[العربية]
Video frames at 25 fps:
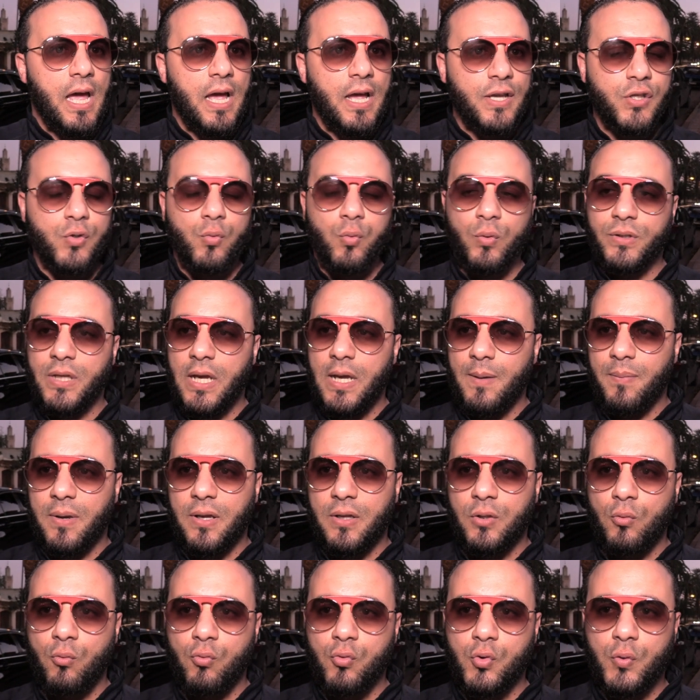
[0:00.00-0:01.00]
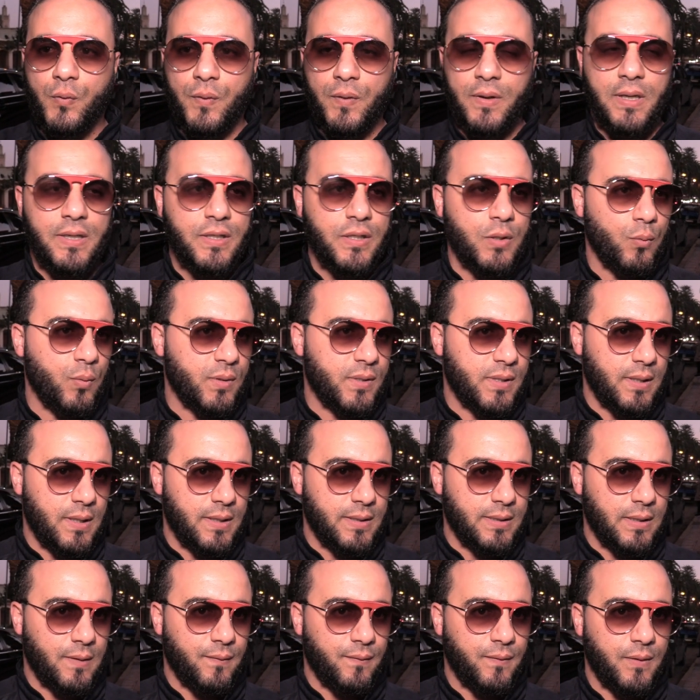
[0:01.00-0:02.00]
اسود عام غندوزو في حياتي هو
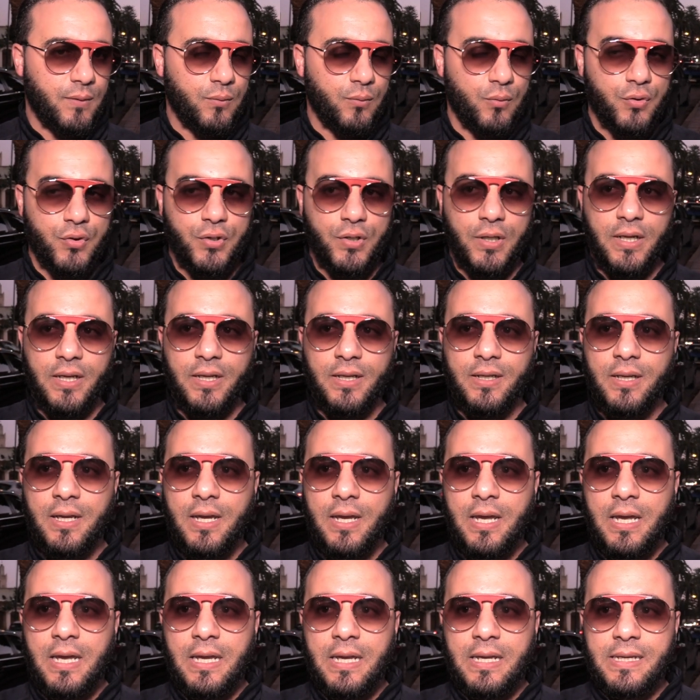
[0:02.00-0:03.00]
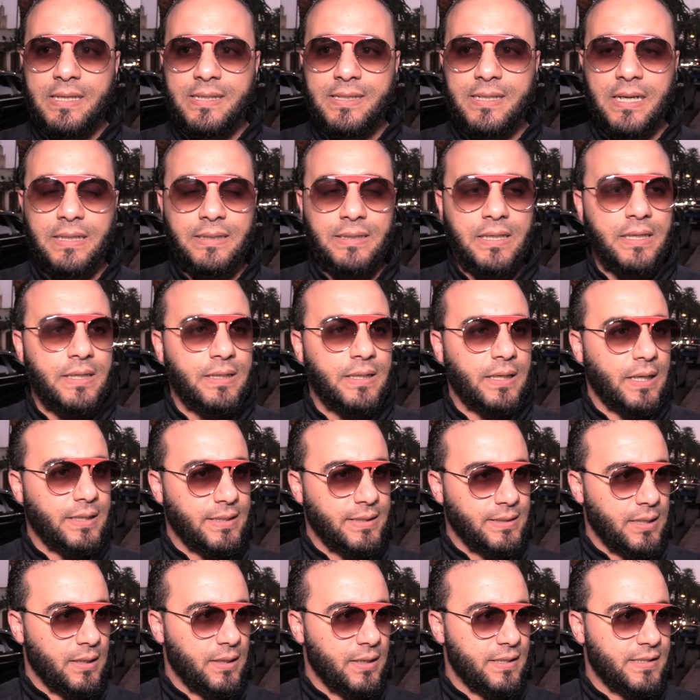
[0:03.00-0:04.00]
سنه 2020 السنه اللي دخلت
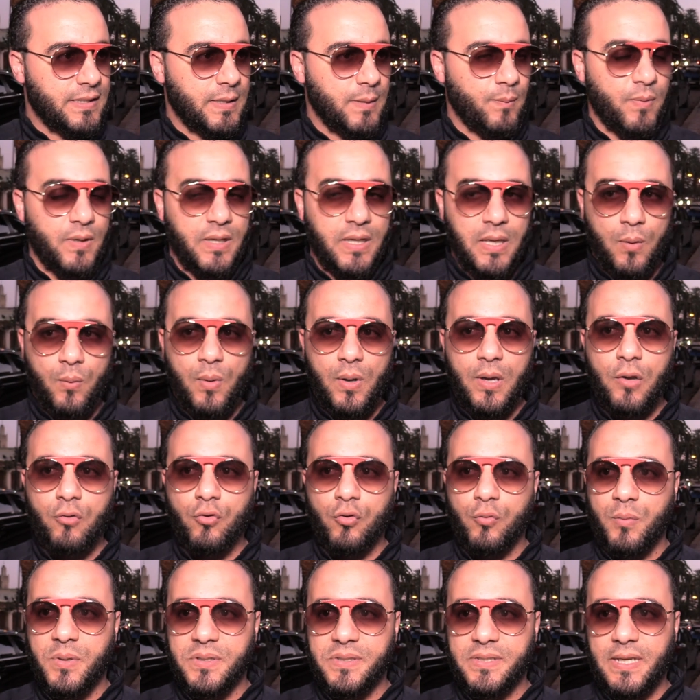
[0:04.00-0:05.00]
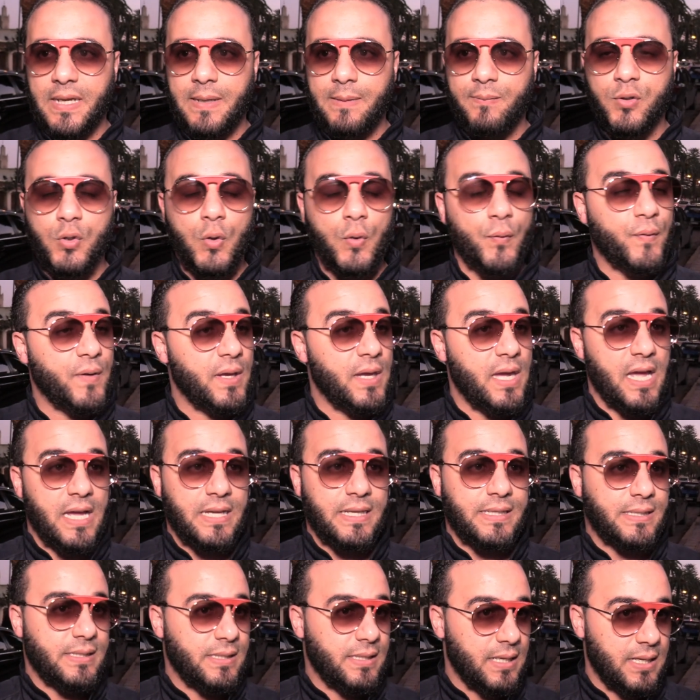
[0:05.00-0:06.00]
علينا الله يستر بالكوارث والمصائب شوف فيها
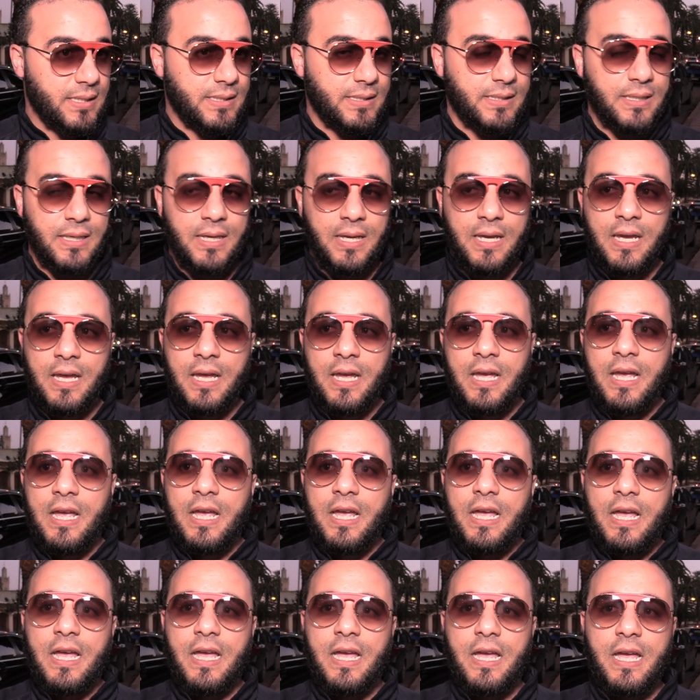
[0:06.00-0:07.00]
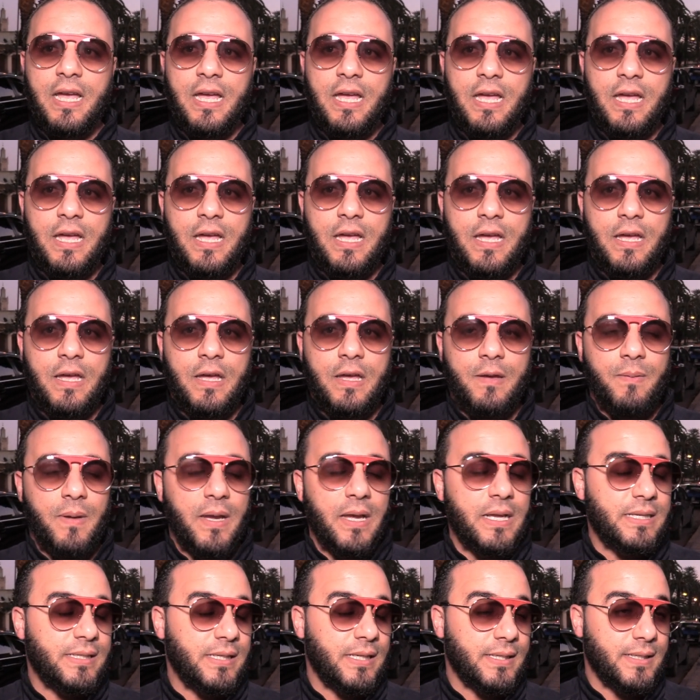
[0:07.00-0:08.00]
اعز الناس أه
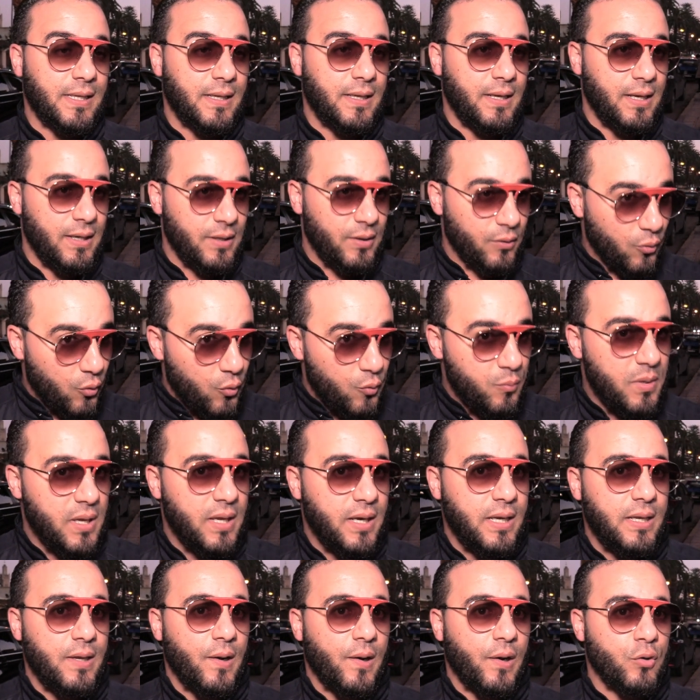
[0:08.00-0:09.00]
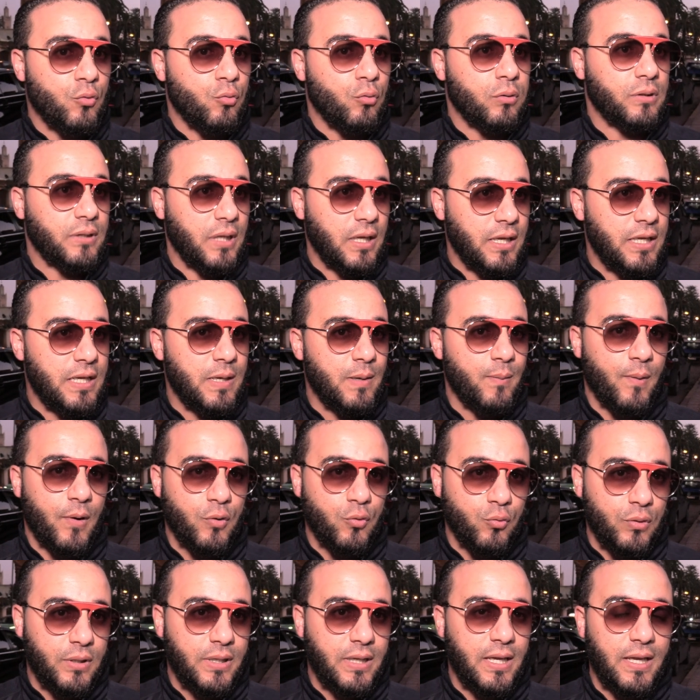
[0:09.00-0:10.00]
بحال سي صلاح الغماري الرجل الطيب
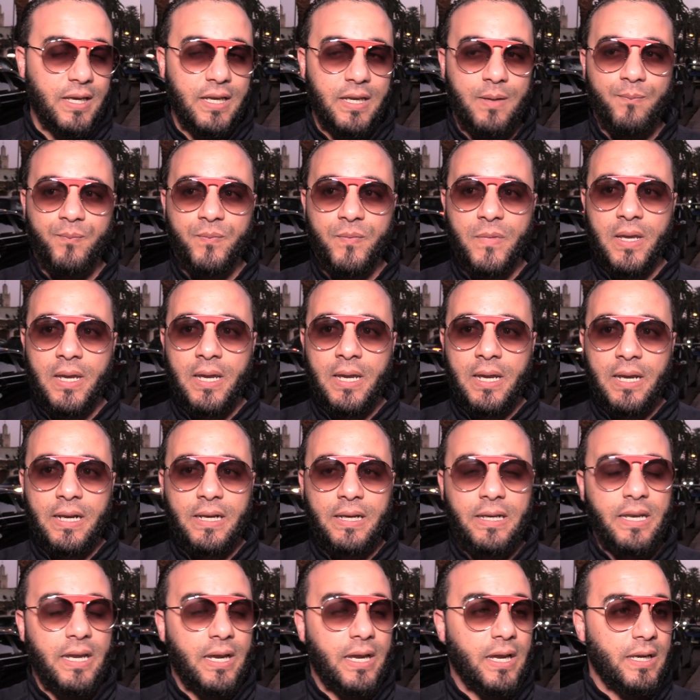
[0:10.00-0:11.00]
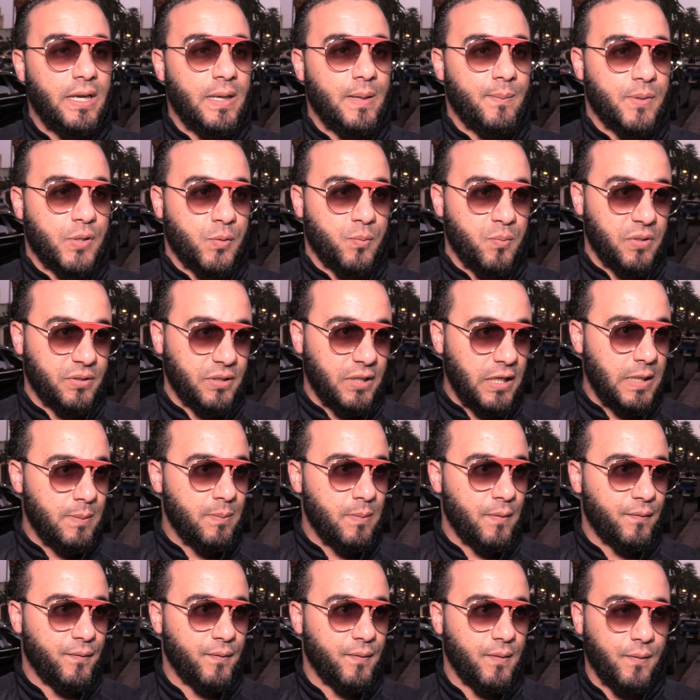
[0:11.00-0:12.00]
الرجل الكريم اللي خلى بصمه
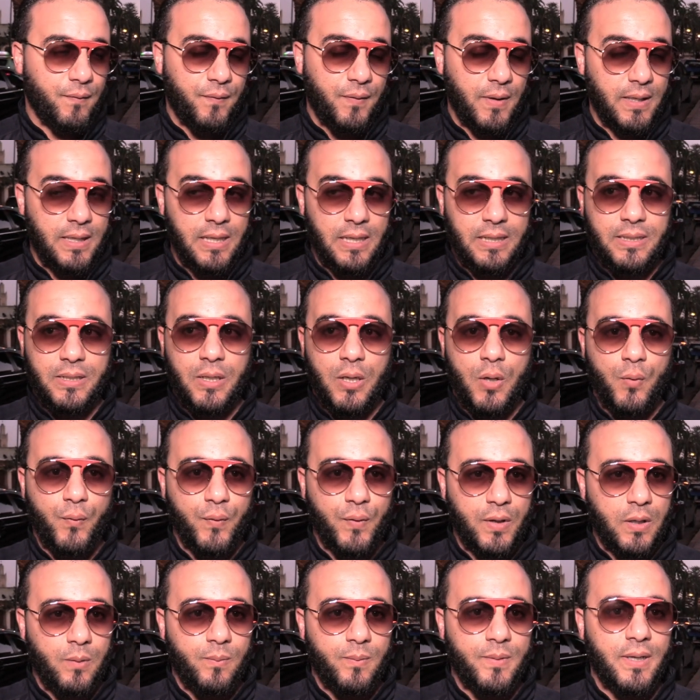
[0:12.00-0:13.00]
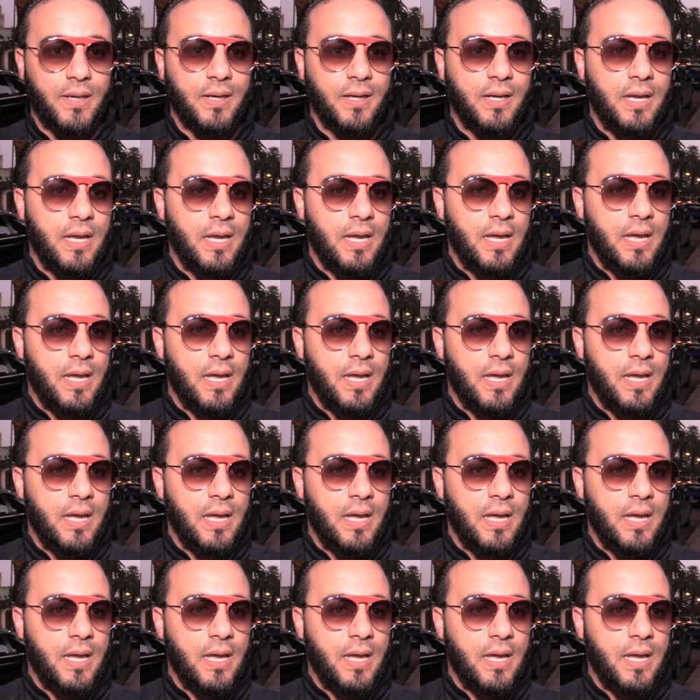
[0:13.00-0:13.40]
طيبه في حياتنا وفي قلبنا